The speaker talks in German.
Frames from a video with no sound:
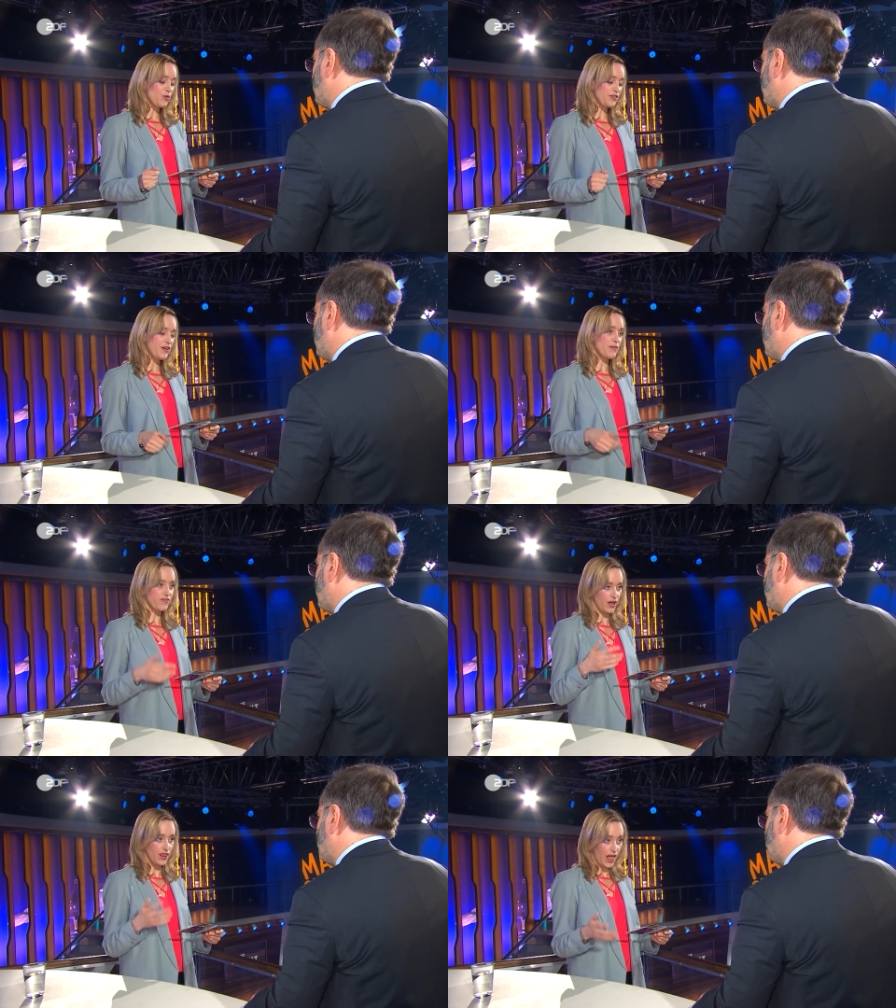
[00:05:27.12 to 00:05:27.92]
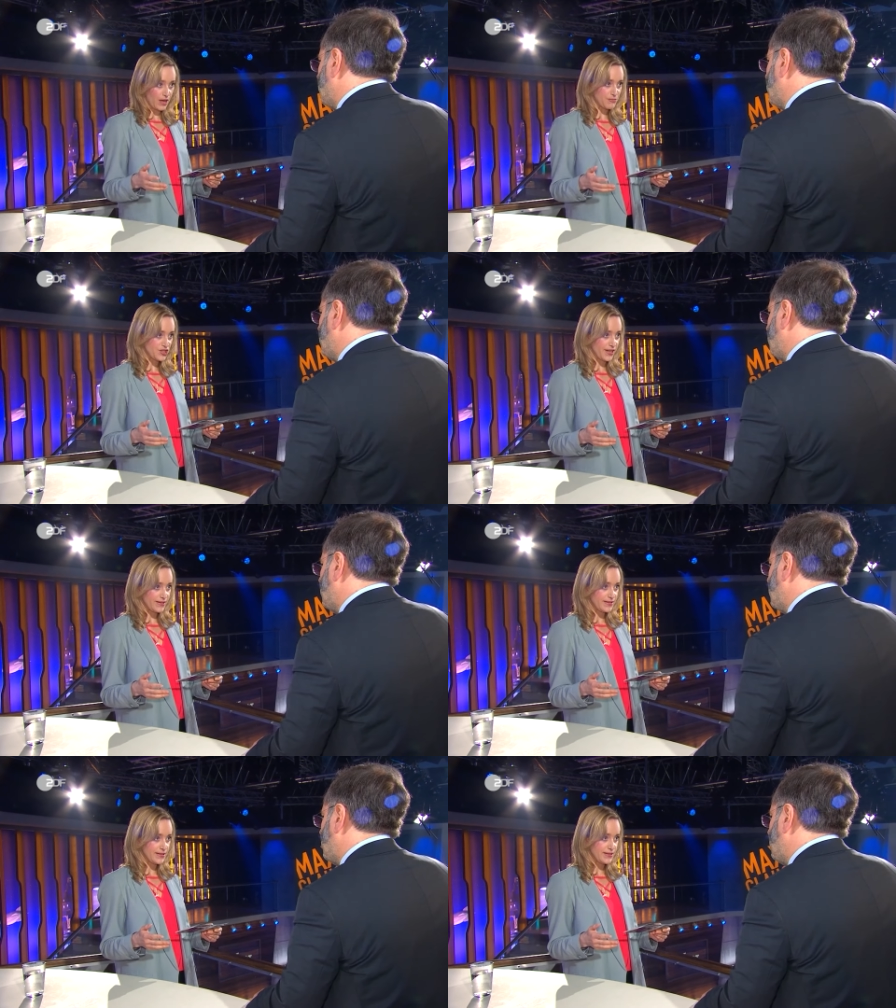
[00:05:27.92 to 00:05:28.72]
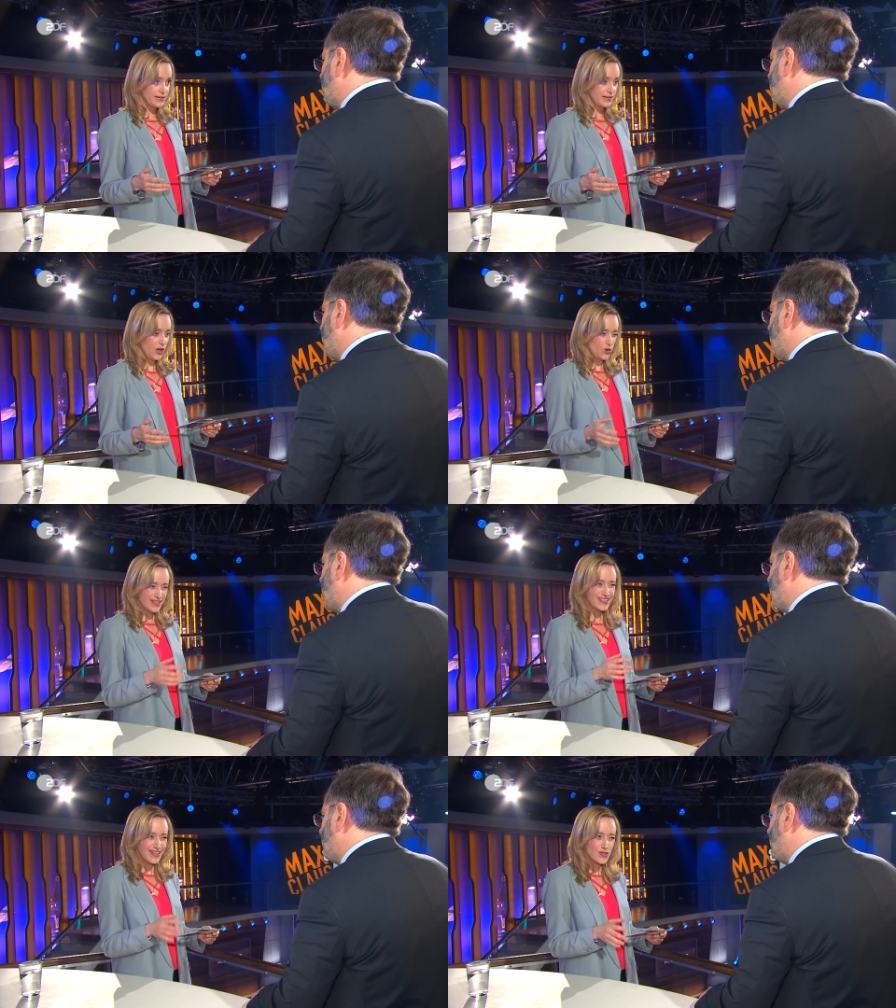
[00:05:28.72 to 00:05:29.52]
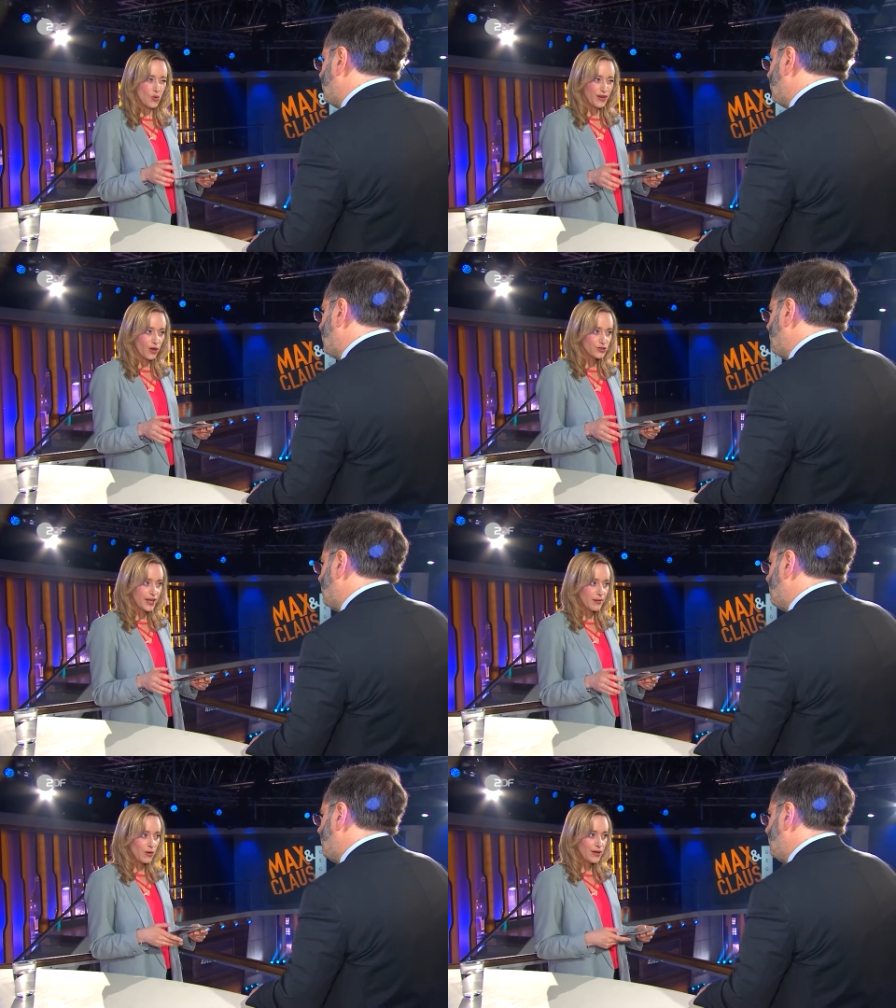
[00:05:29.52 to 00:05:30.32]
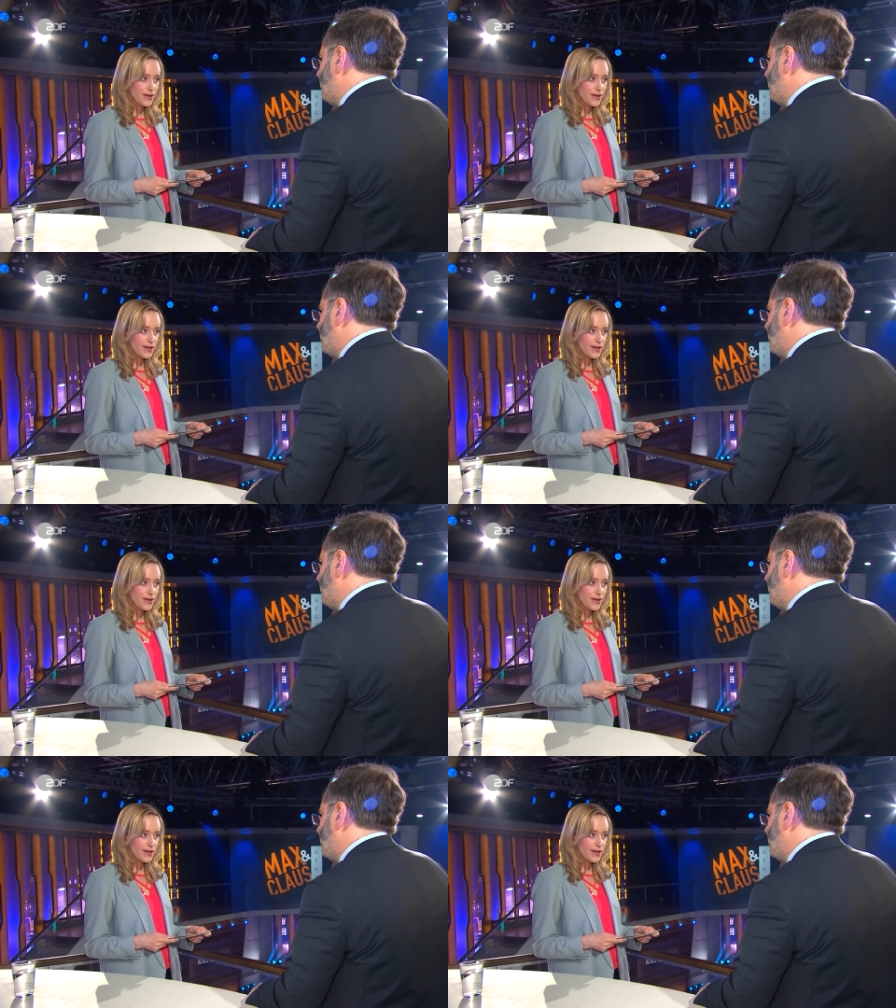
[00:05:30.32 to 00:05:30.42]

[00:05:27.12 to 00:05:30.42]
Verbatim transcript: Modefirma Van Laak bestellt. Und das Ganze ohne Ausschreibung?